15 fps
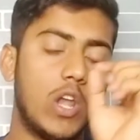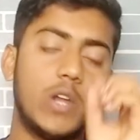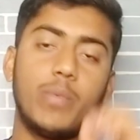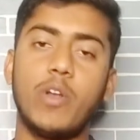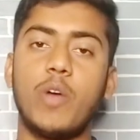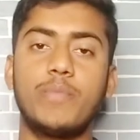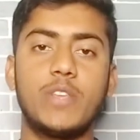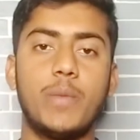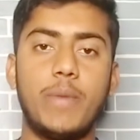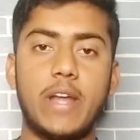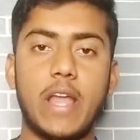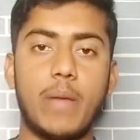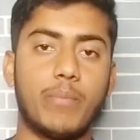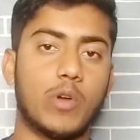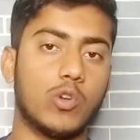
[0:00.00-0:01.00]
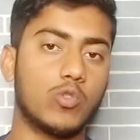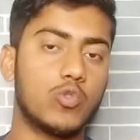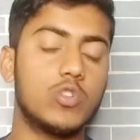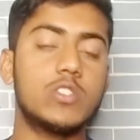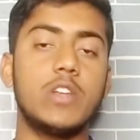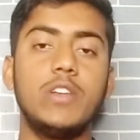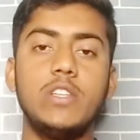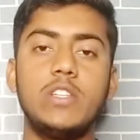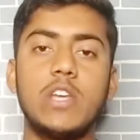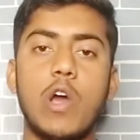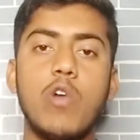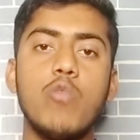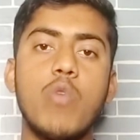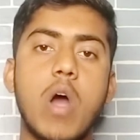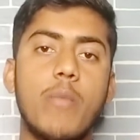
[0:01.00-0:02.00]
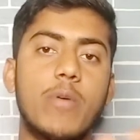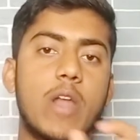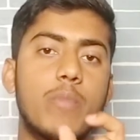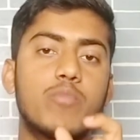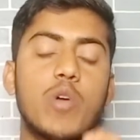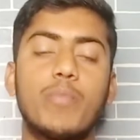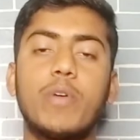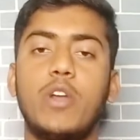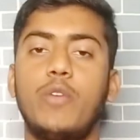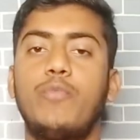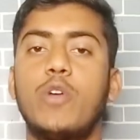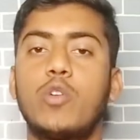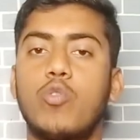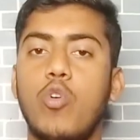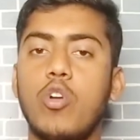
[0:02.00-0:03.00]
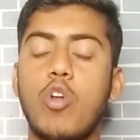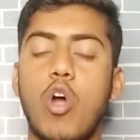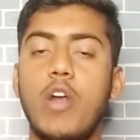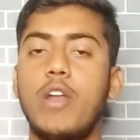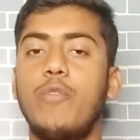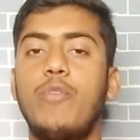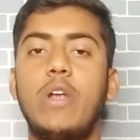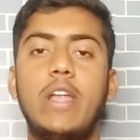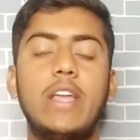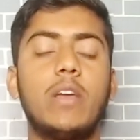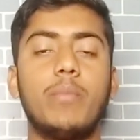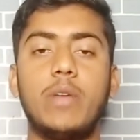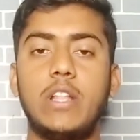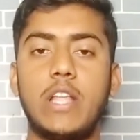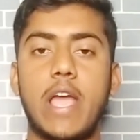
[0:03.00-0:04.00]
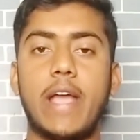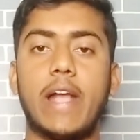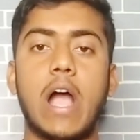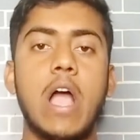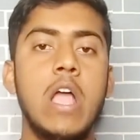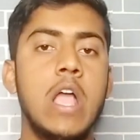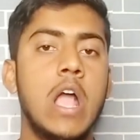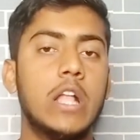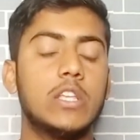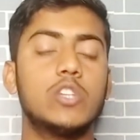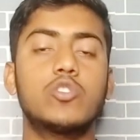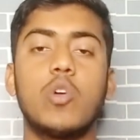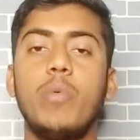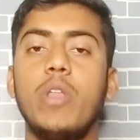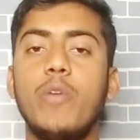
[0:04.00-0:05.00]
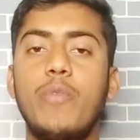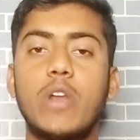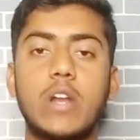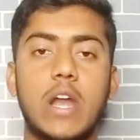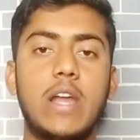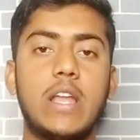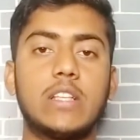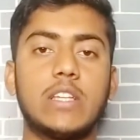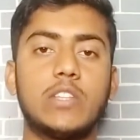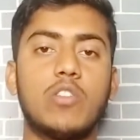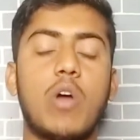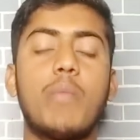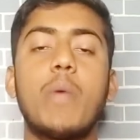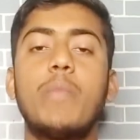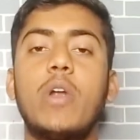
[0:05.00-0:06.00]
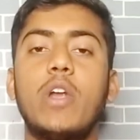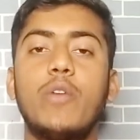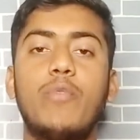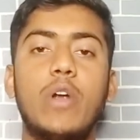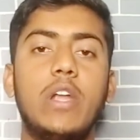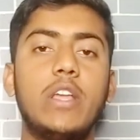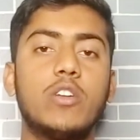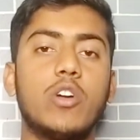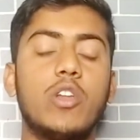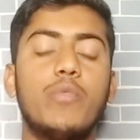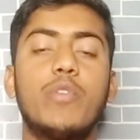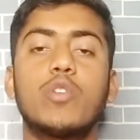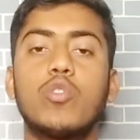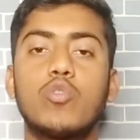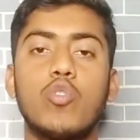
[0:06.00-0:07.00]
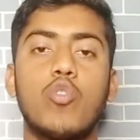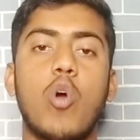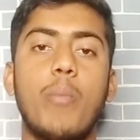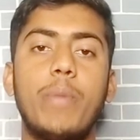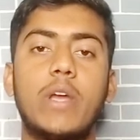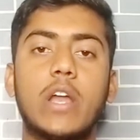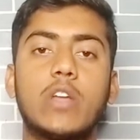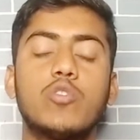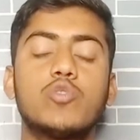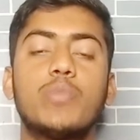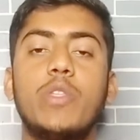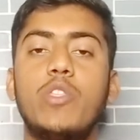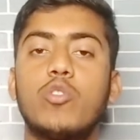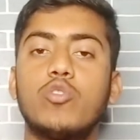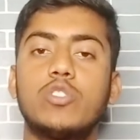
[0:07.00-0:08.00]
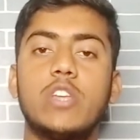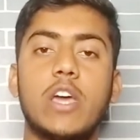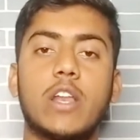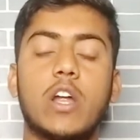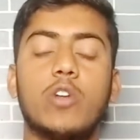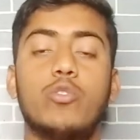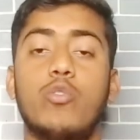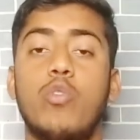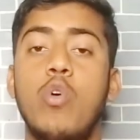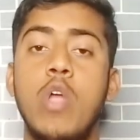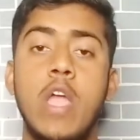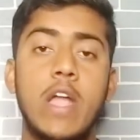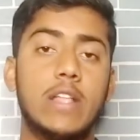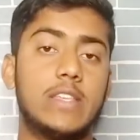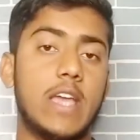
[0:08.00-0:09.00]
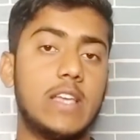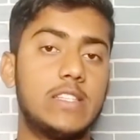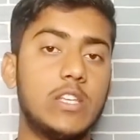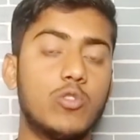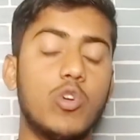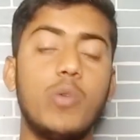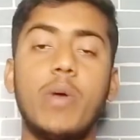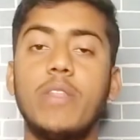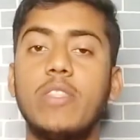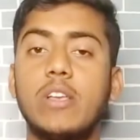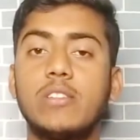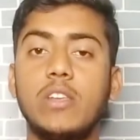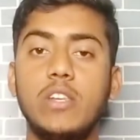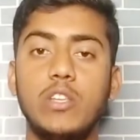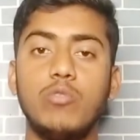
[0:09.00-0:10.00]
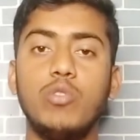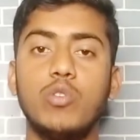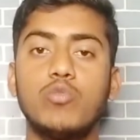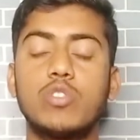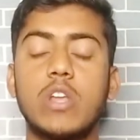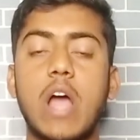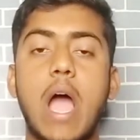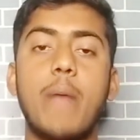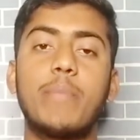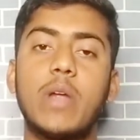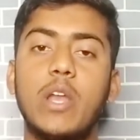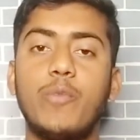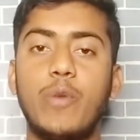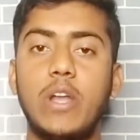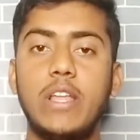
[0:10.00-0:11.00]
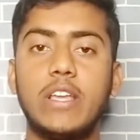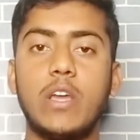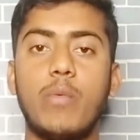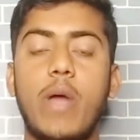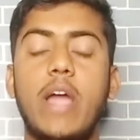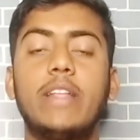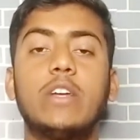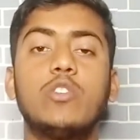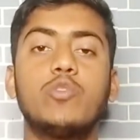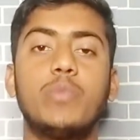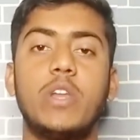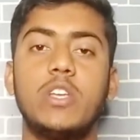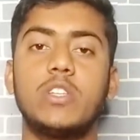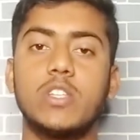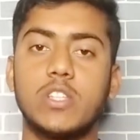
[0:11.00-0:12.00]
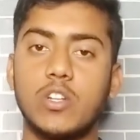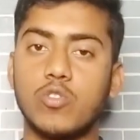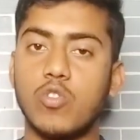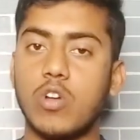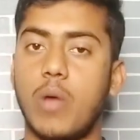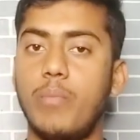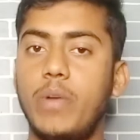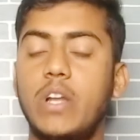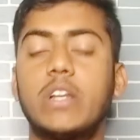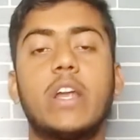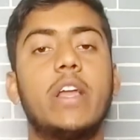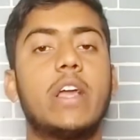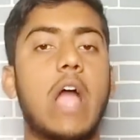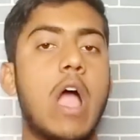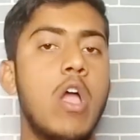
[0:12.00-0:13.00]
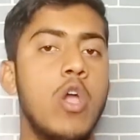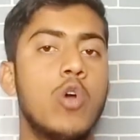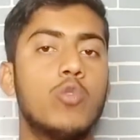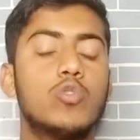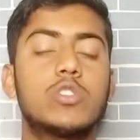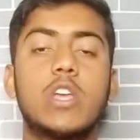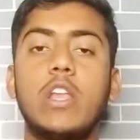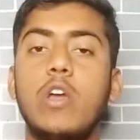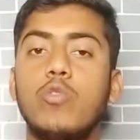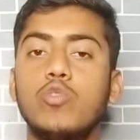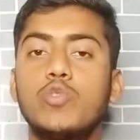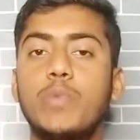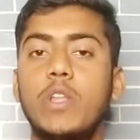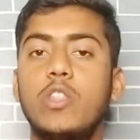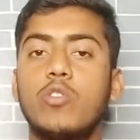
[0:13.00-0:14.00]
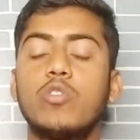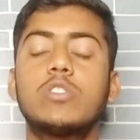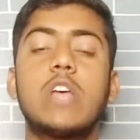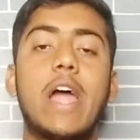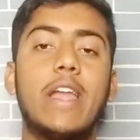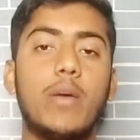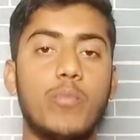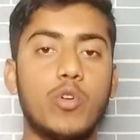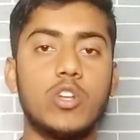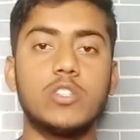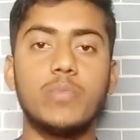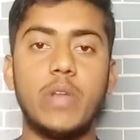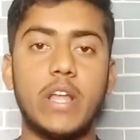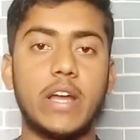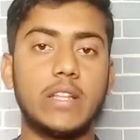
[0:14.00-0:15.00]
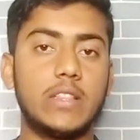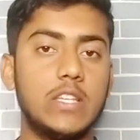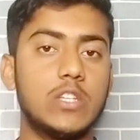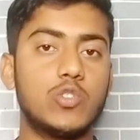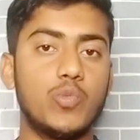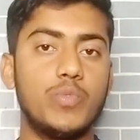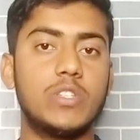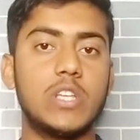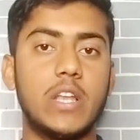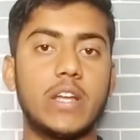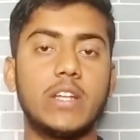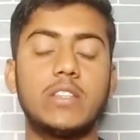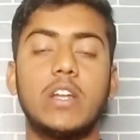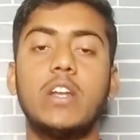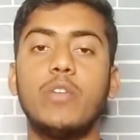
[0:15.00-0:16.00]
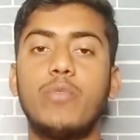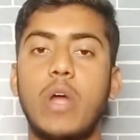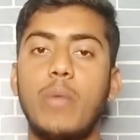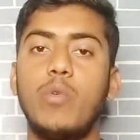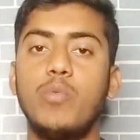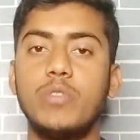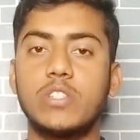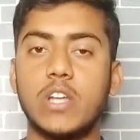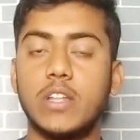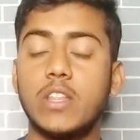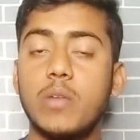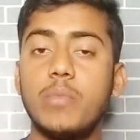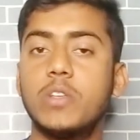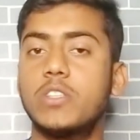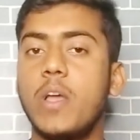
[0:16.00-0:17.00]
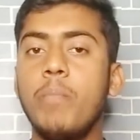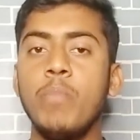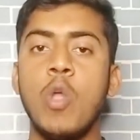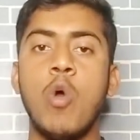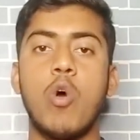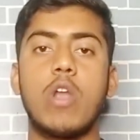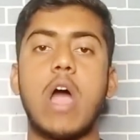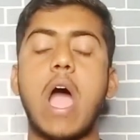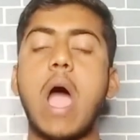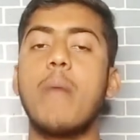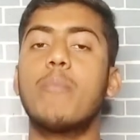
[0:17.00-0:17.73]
वॉलेट वाला ऑप्शन पे टैप करो थोड़ा सा नीचे आओ वहाँ पर आपको आपका रेफर कोड और रेफर लिंक मिल जाएगा जिसको भी रेफर करना चाहते हो आप अपना रेफर लिंक और रेफर कोड को कॉपी करके उस बंदे को शेयर कर दो जैसे ही कोई बंदा जो न्यू यूजर आपके रेफर लिंक के बाहर जाएगा उसमें रजिस्ट्रेशन को कंप्लीट करेगा उसके लिए उस बंदे को साइन अप बोनस मिलेगा तीस रुपीज़ से लेकर थर्टी फाइव रुपीज़ के अंदर में से और